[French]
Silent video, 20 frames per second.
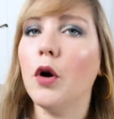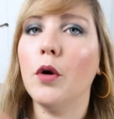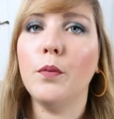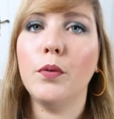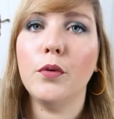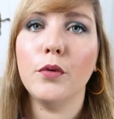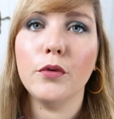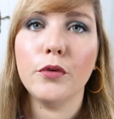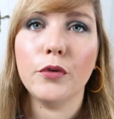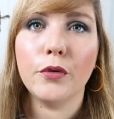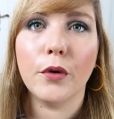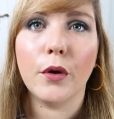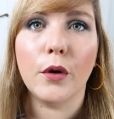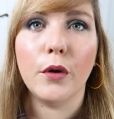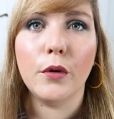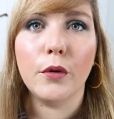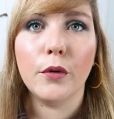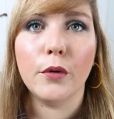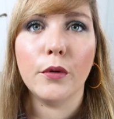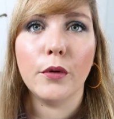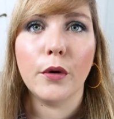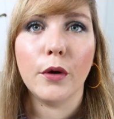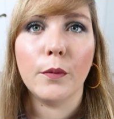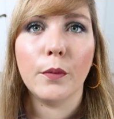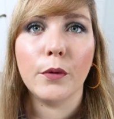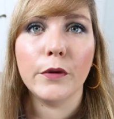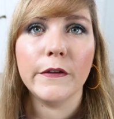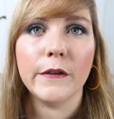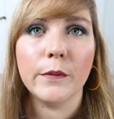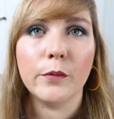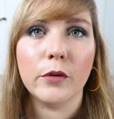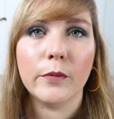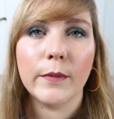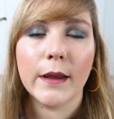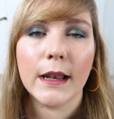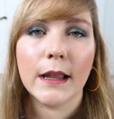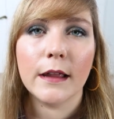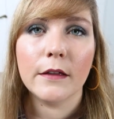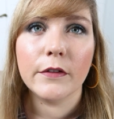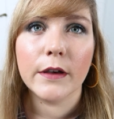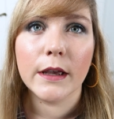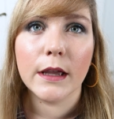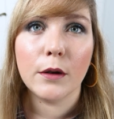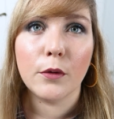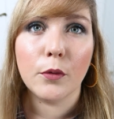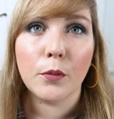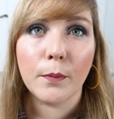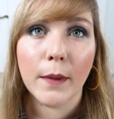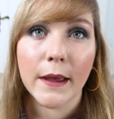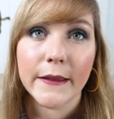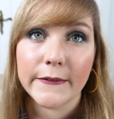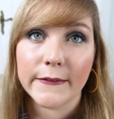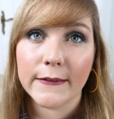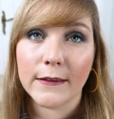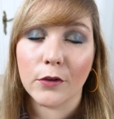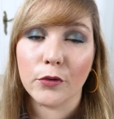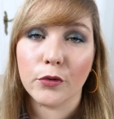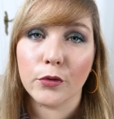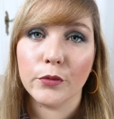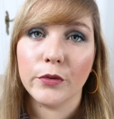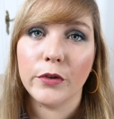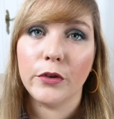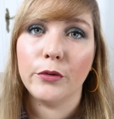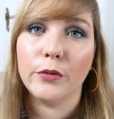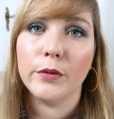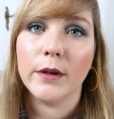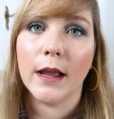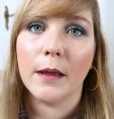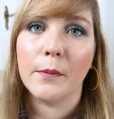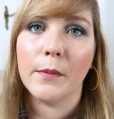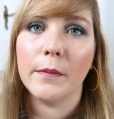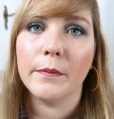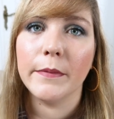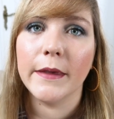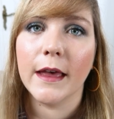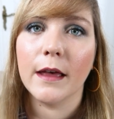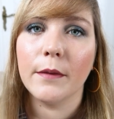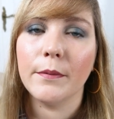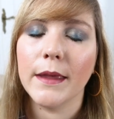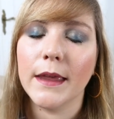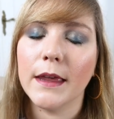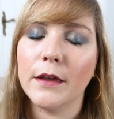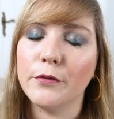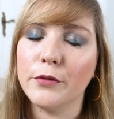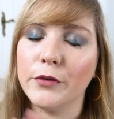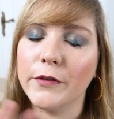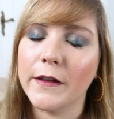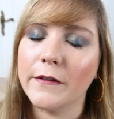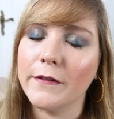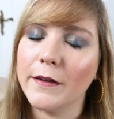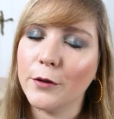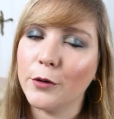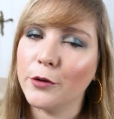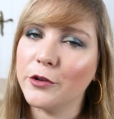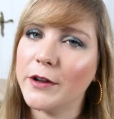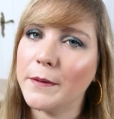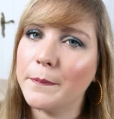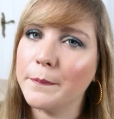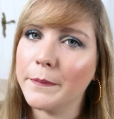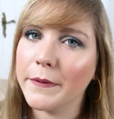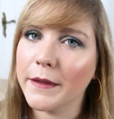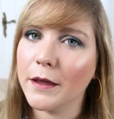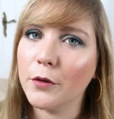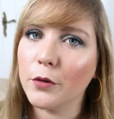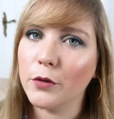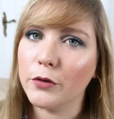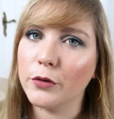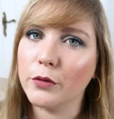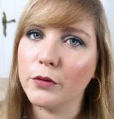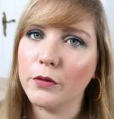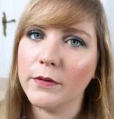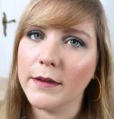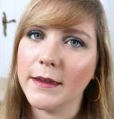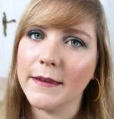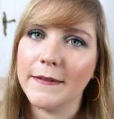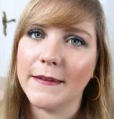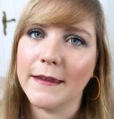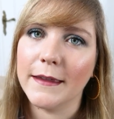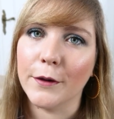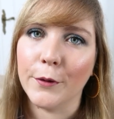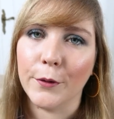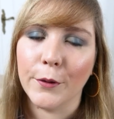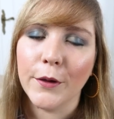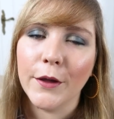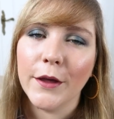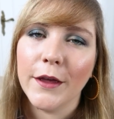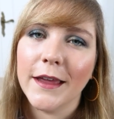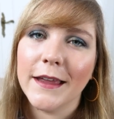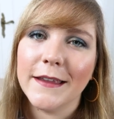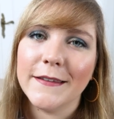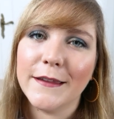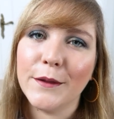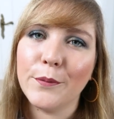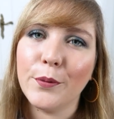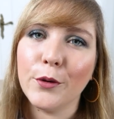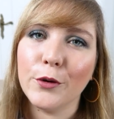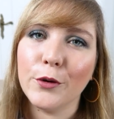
En plus, le petit baume à lèvres et le masque sont issus de la même gamme et vous savez que j'aime bien retrouver des, euh, des